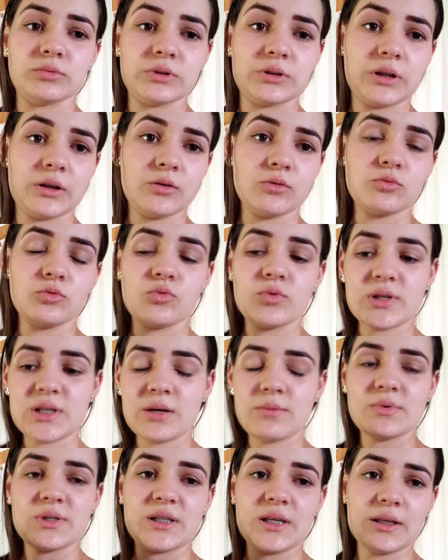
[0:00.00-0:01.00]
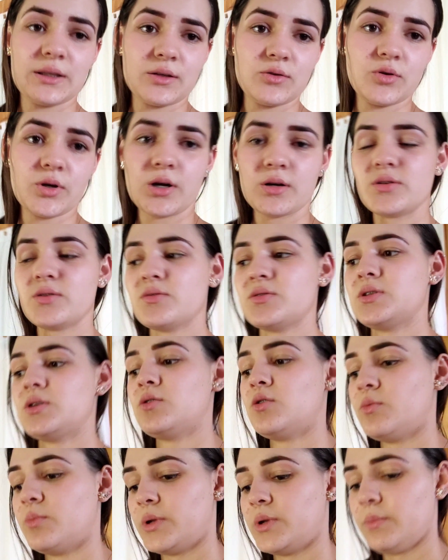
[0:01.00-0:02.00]
Então, duas camisetas e um
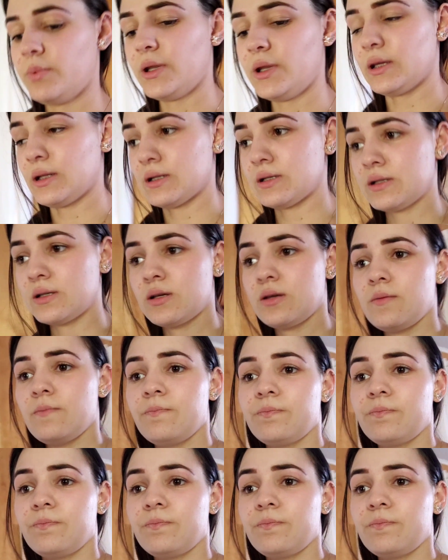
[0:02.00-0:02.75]
calçãozinho eu comprei pra eles.